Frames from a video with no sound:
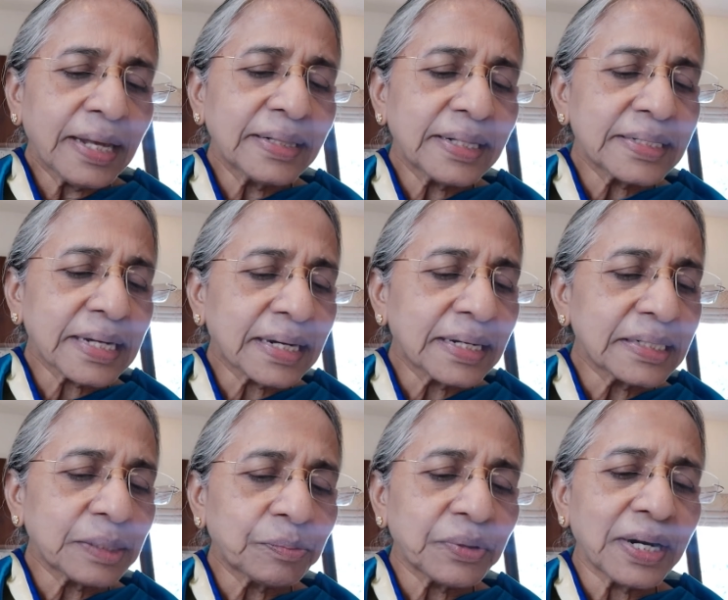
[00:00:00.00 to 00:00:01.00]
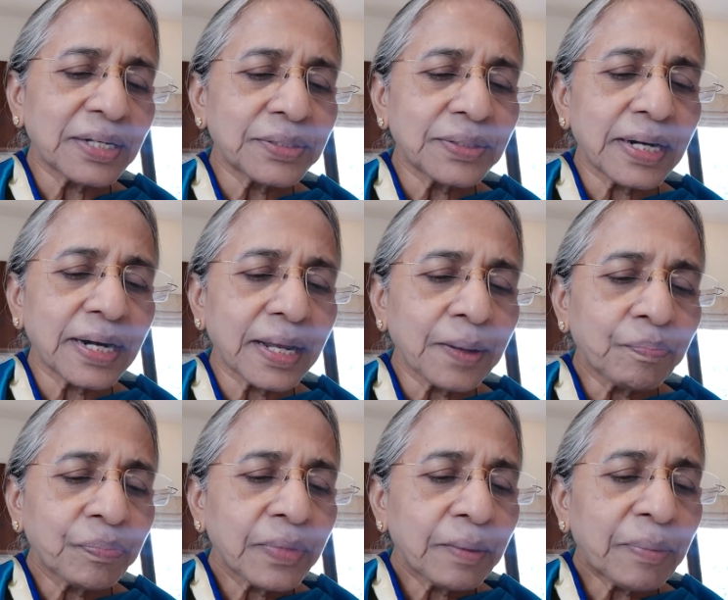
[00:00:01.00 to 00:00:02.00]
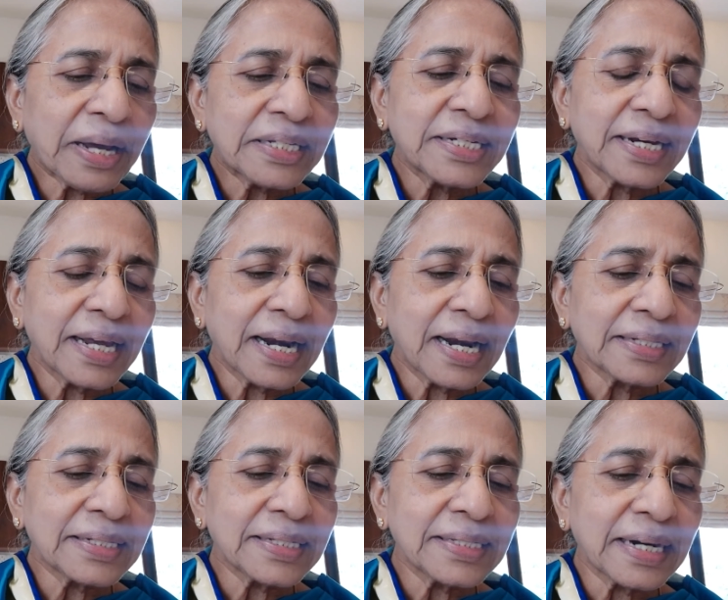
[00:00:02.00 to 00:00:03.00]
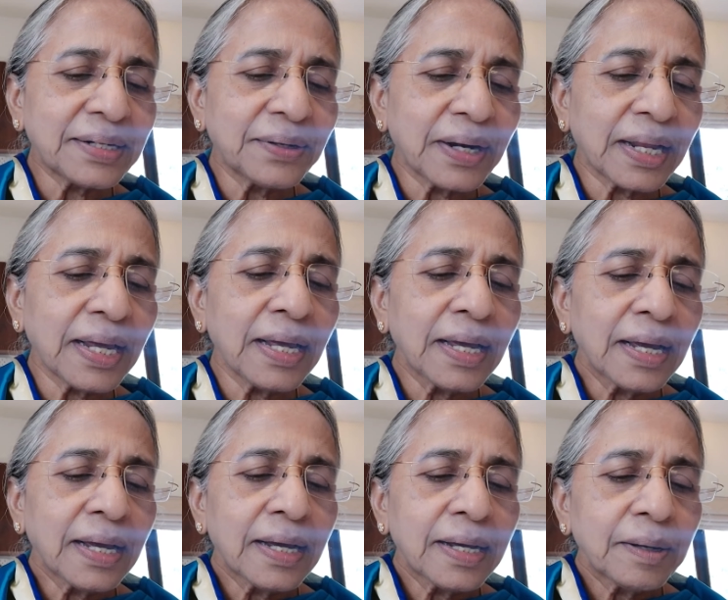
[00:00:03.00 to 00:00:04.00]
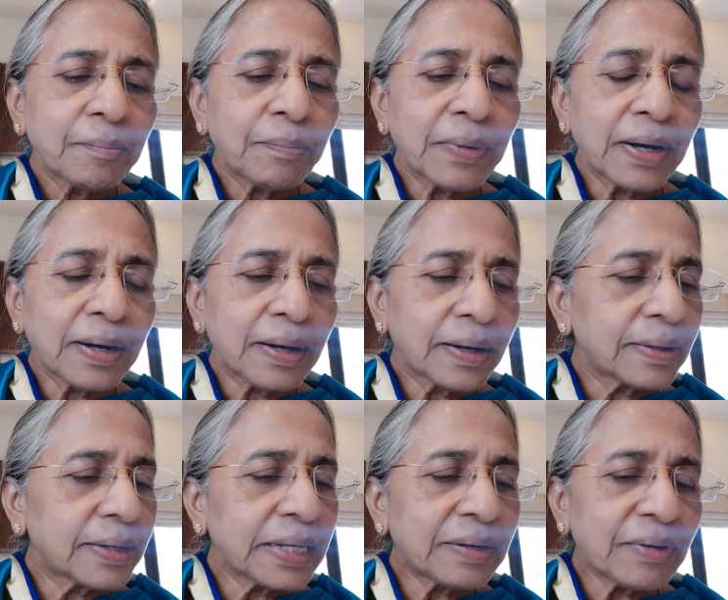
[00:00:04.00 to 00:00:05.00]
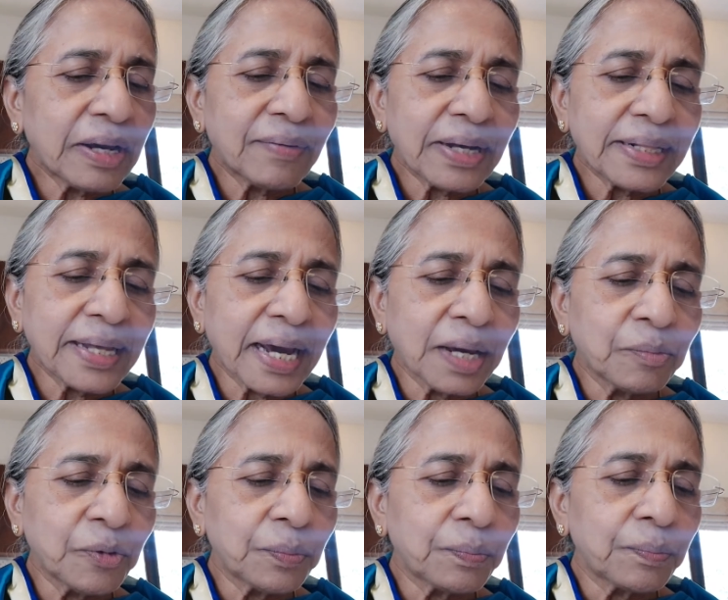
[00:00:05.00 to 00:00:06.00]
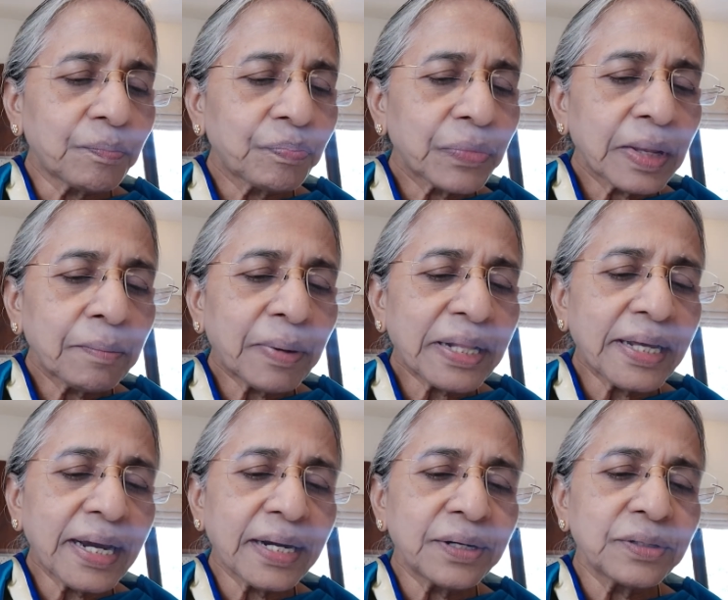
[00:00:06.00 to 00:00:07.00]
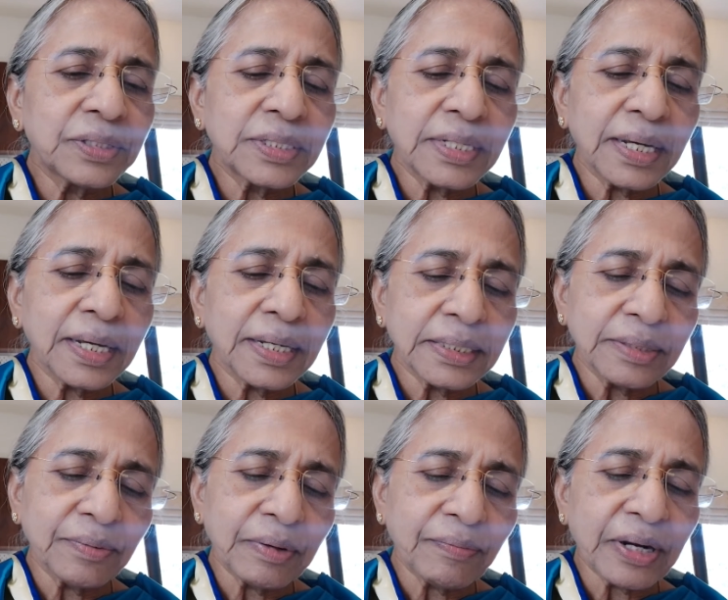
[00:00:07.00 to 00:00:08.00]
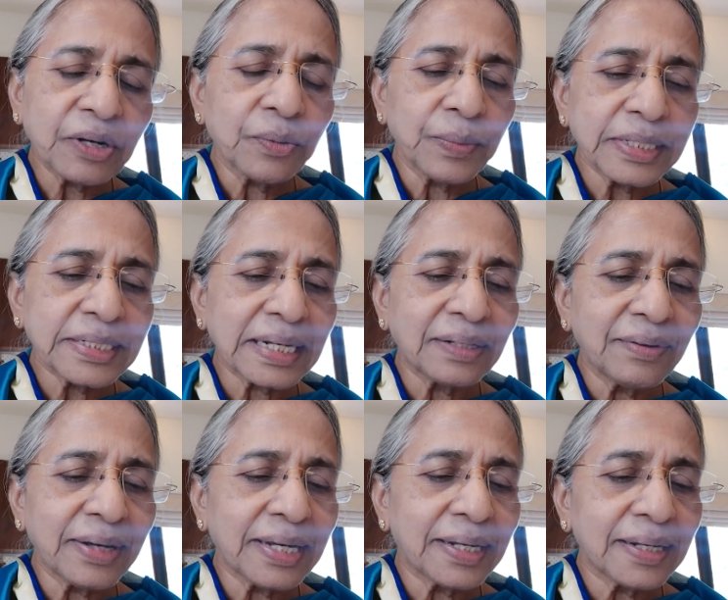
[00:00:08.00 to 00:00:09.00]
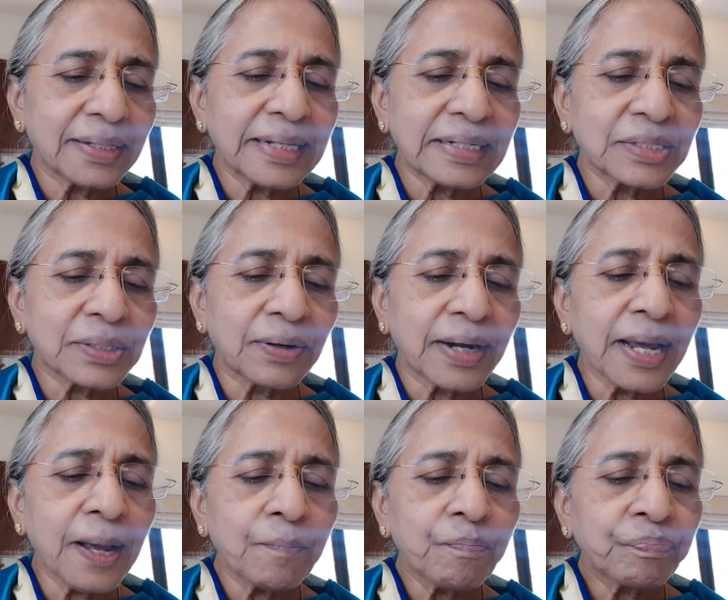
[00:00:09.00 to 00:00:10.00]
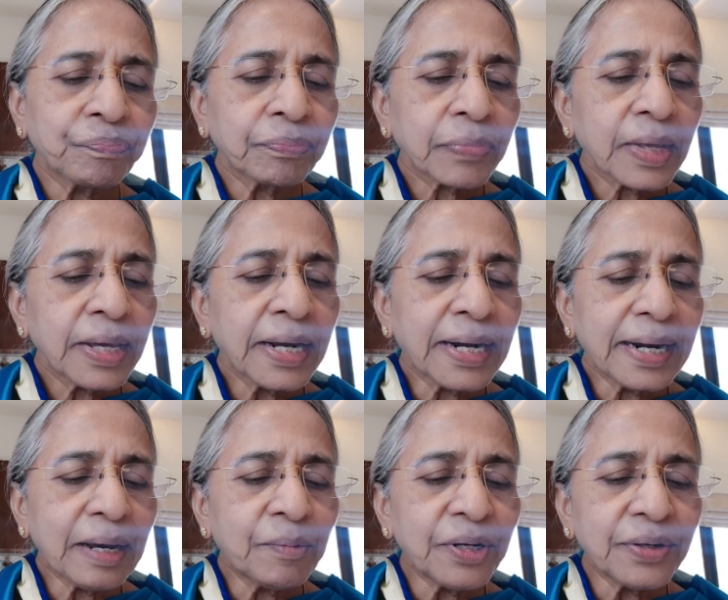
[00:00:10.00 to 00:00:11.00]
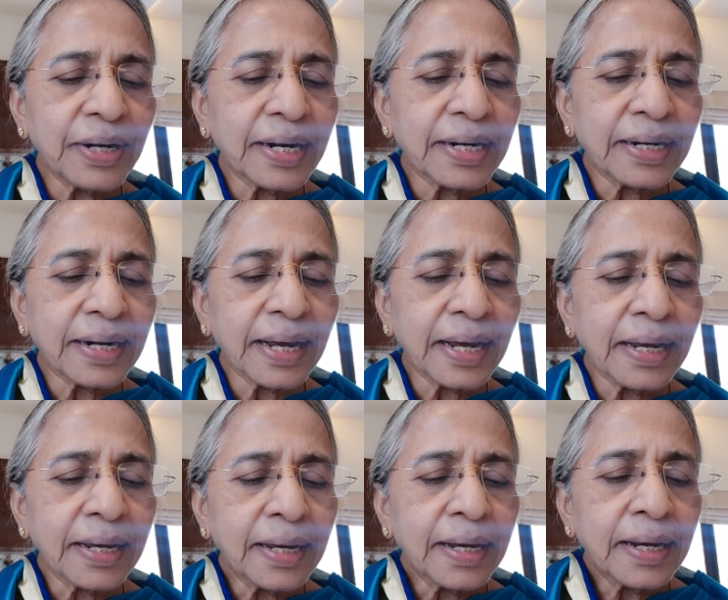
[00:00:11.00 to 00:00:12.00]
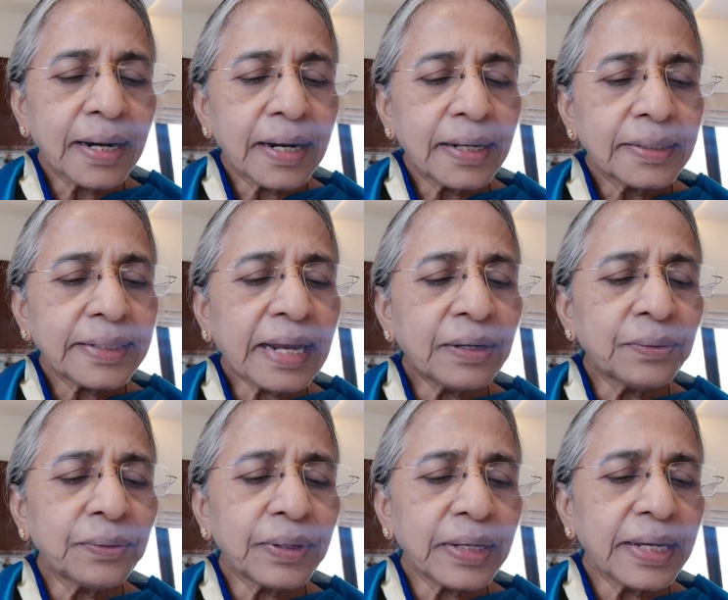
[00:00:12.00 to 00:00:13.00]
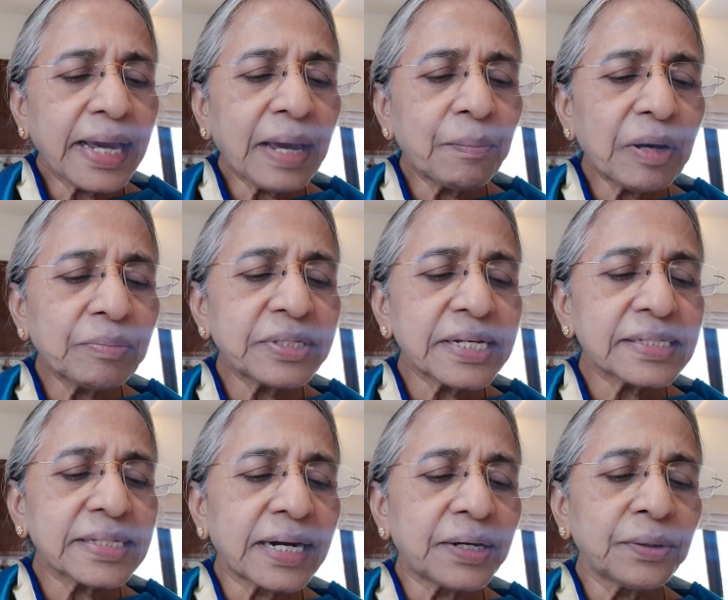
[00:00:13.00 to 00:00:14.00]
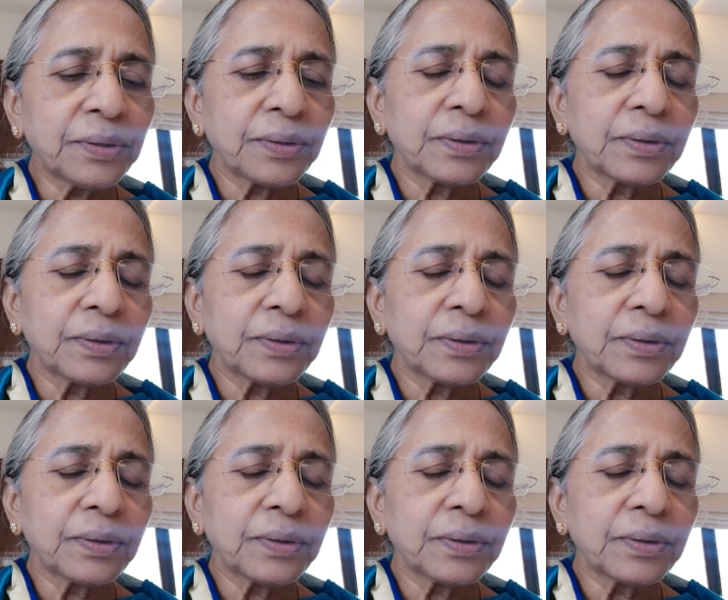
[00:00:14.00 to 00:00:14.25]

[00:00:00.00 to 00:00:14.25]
ఎంత చక్కగా చెప్తున్నాడు చూడండి పరిచర్య ఎలా చేశాడు అని ఇరవయవ అధ్యాయము పదిహేడు నుంచి చివరి వరకు మీరు చదివి తెలుసుకోండి ఇక్కడ ఏమంటున్నాడంటే తను ఏమేం చేశాడో